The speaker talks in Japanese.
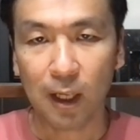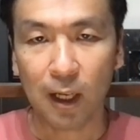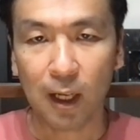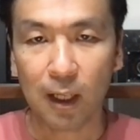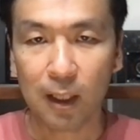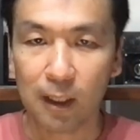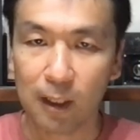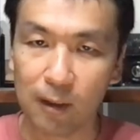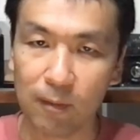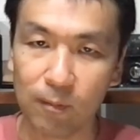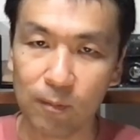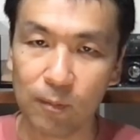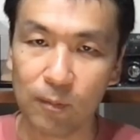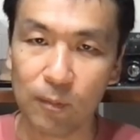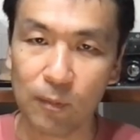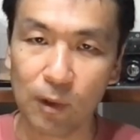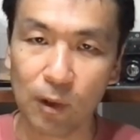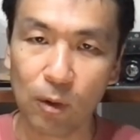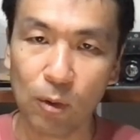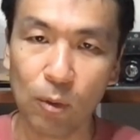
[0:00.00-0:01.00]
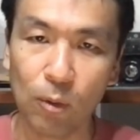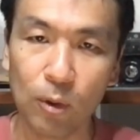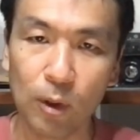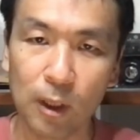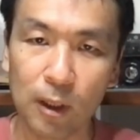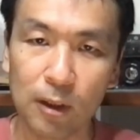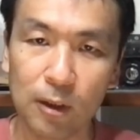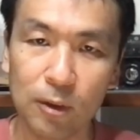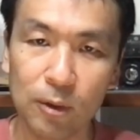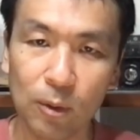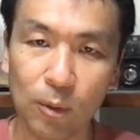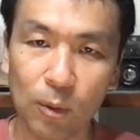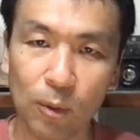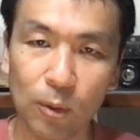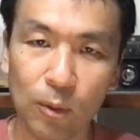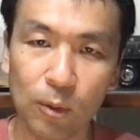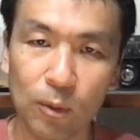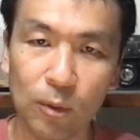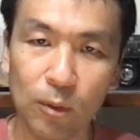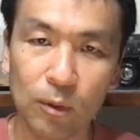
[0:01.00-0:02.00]
あれ高額
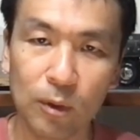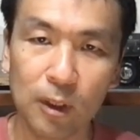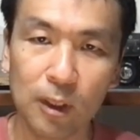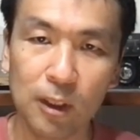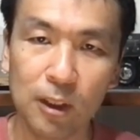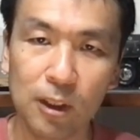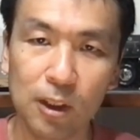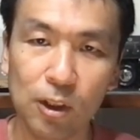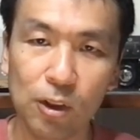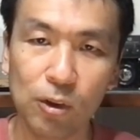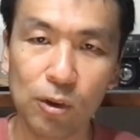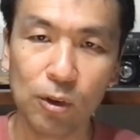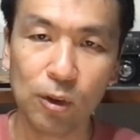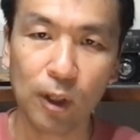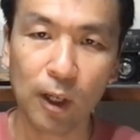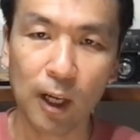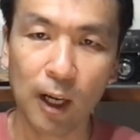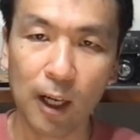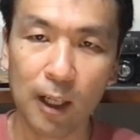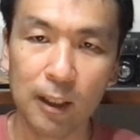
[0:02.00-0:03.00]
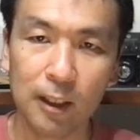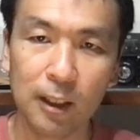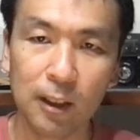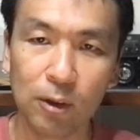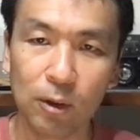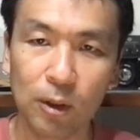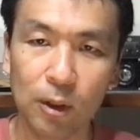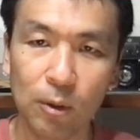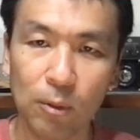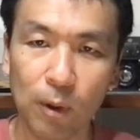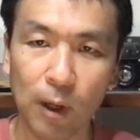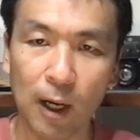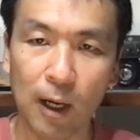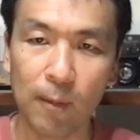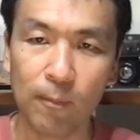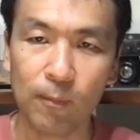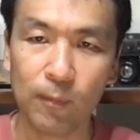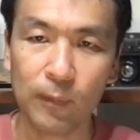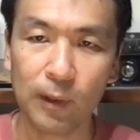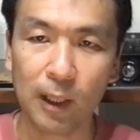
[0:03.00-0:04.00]
の臨時収入が入った時は
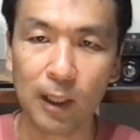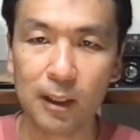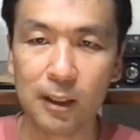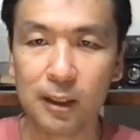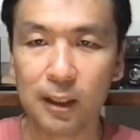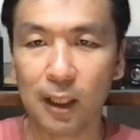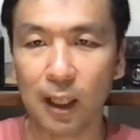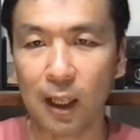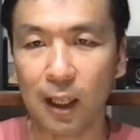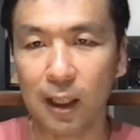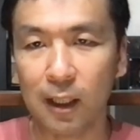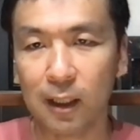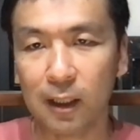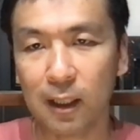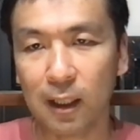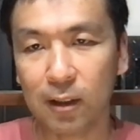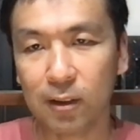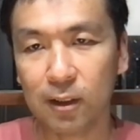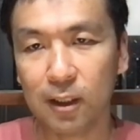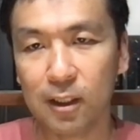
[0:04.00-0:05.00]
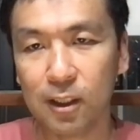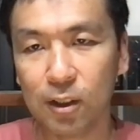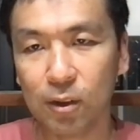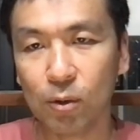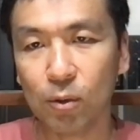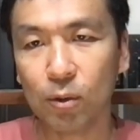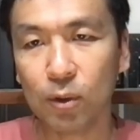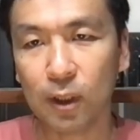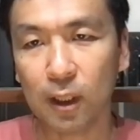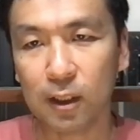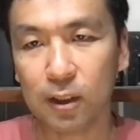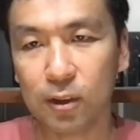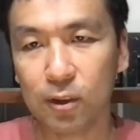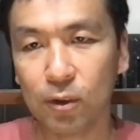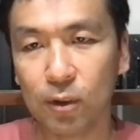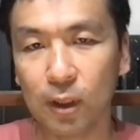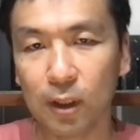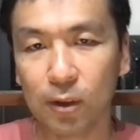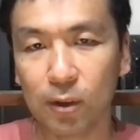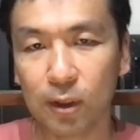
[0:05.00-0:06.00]
確か確定申告が必
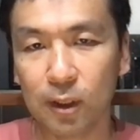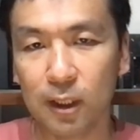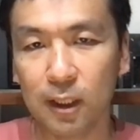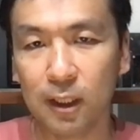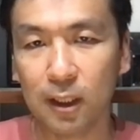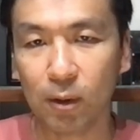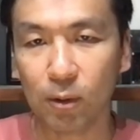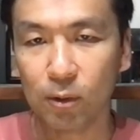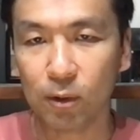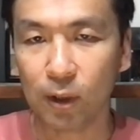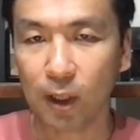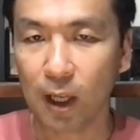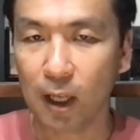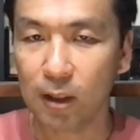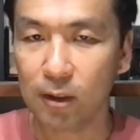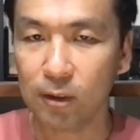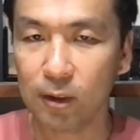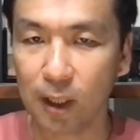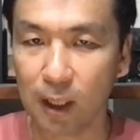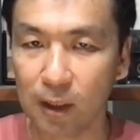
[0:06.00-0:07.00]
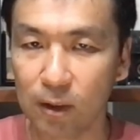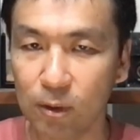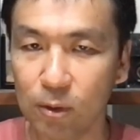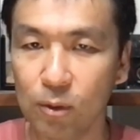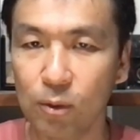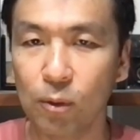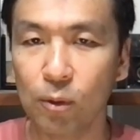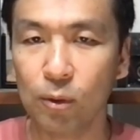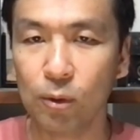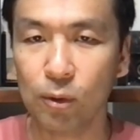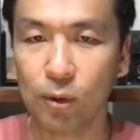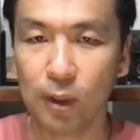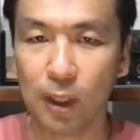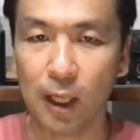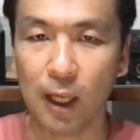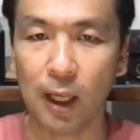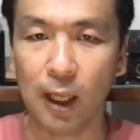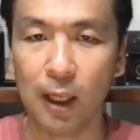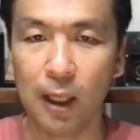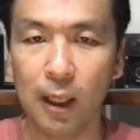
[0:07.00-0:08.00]
要だと聞いたことがあるなということ
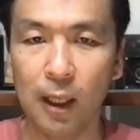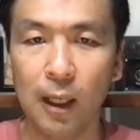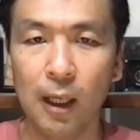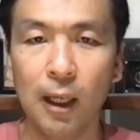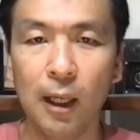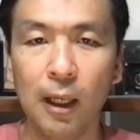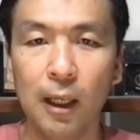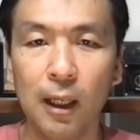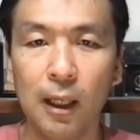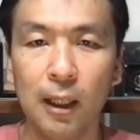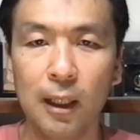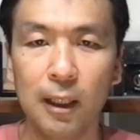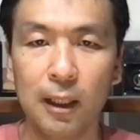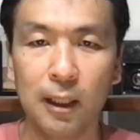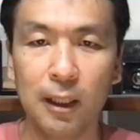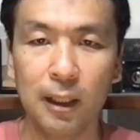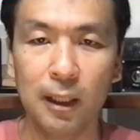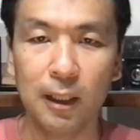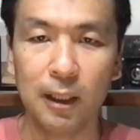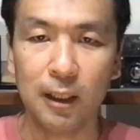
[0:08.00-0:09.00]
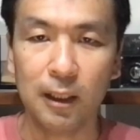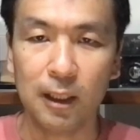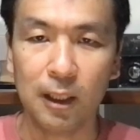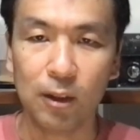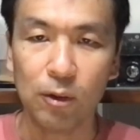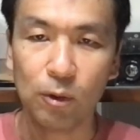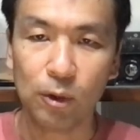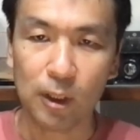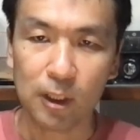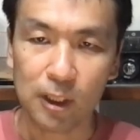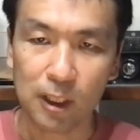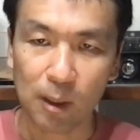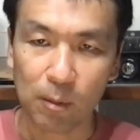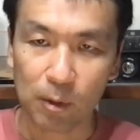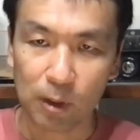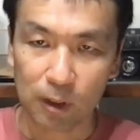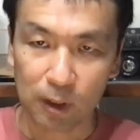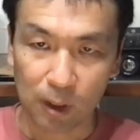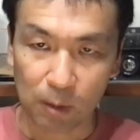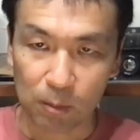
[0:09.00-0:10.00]
で、えー、ネットで調
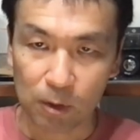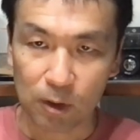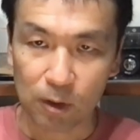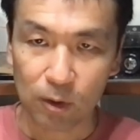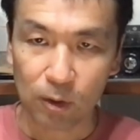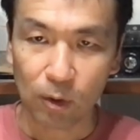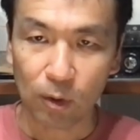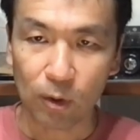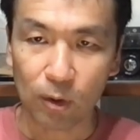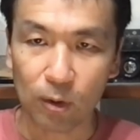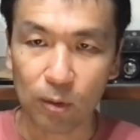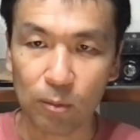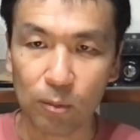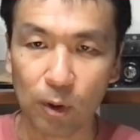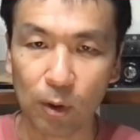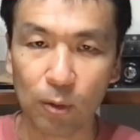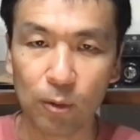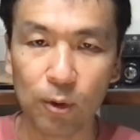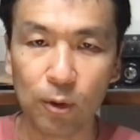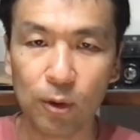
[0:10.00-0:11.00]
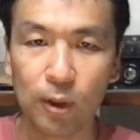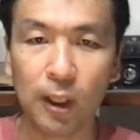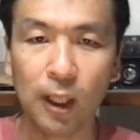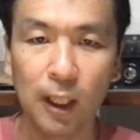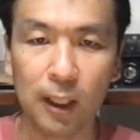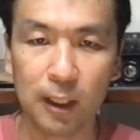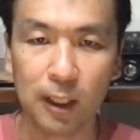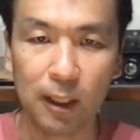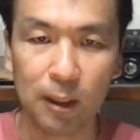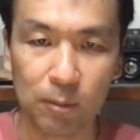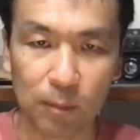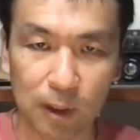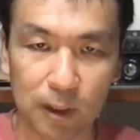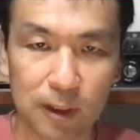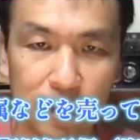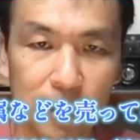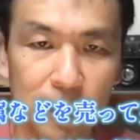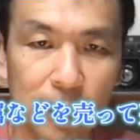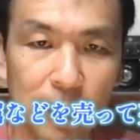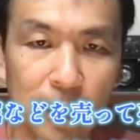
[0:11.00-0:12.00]
べてみると、まあ、このように書いてありま
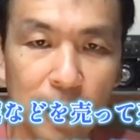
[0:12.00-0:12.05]
す。